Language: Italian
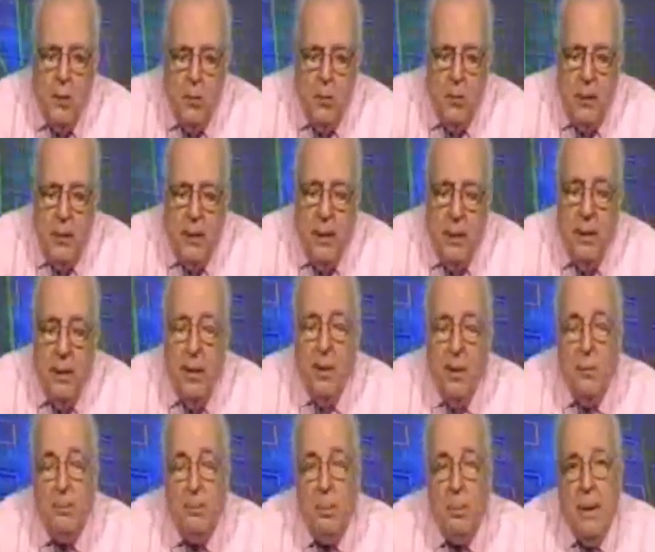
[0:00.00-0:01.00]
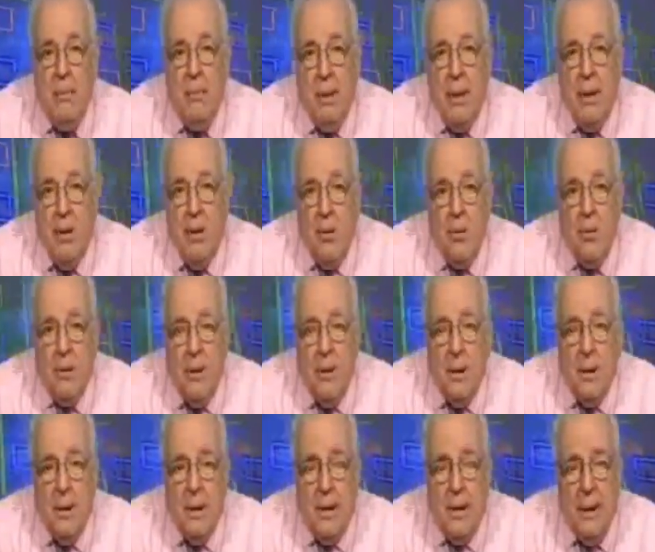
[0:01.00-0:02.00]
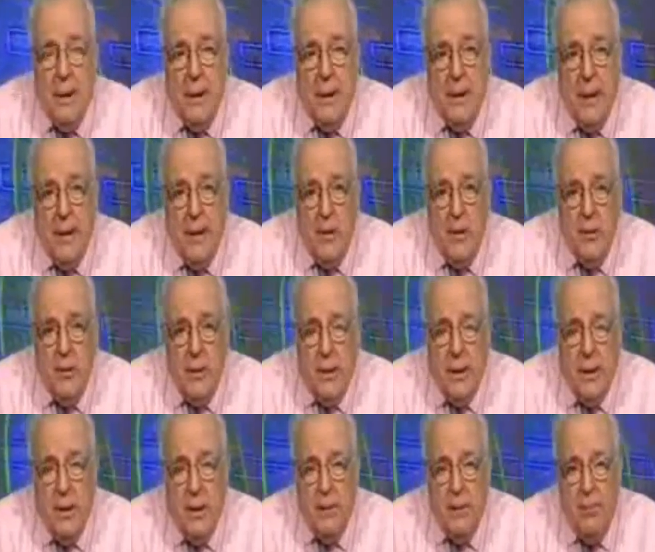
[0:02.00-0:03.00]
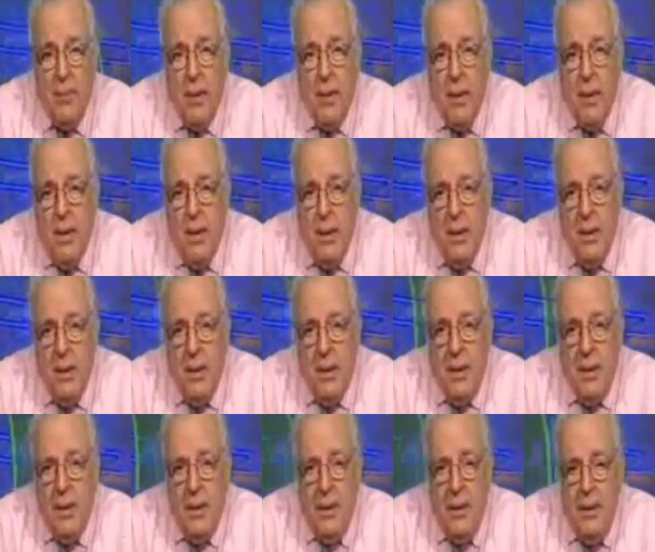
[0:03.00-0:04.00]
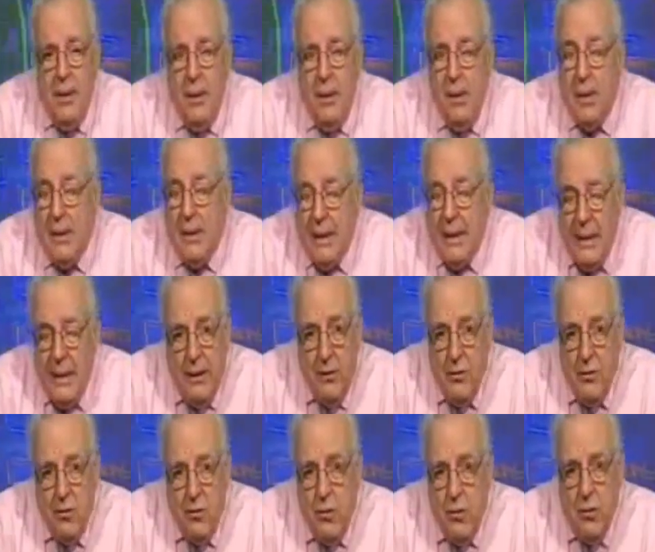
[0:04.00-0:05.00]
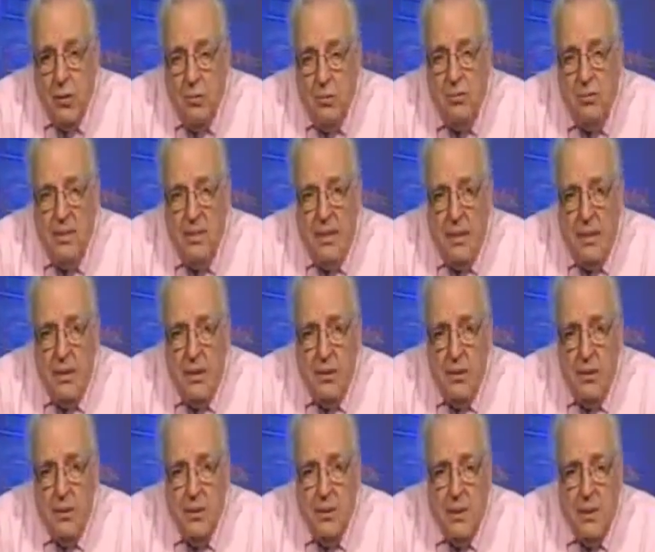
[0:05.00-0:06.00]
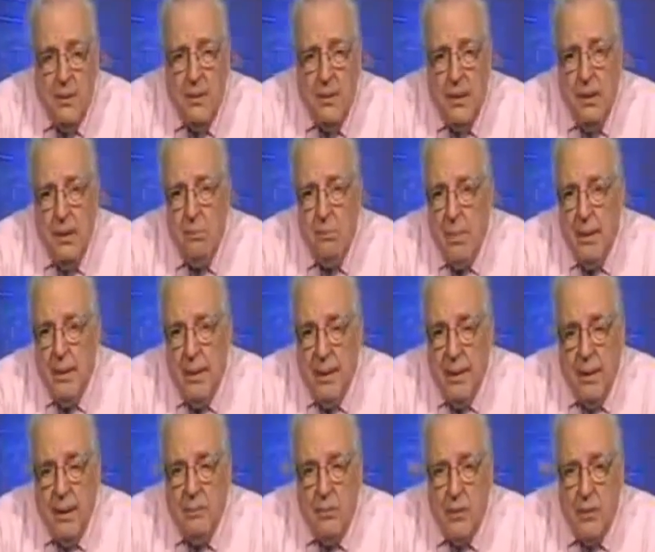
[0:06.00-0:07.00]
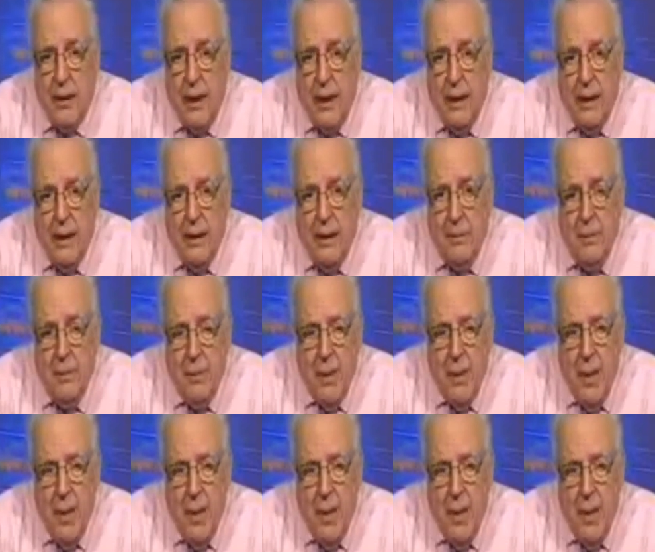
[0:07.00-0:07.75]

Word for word: Dunque, io prima cosa che intendo dire, credo, sono convinto che si debba andare a votare.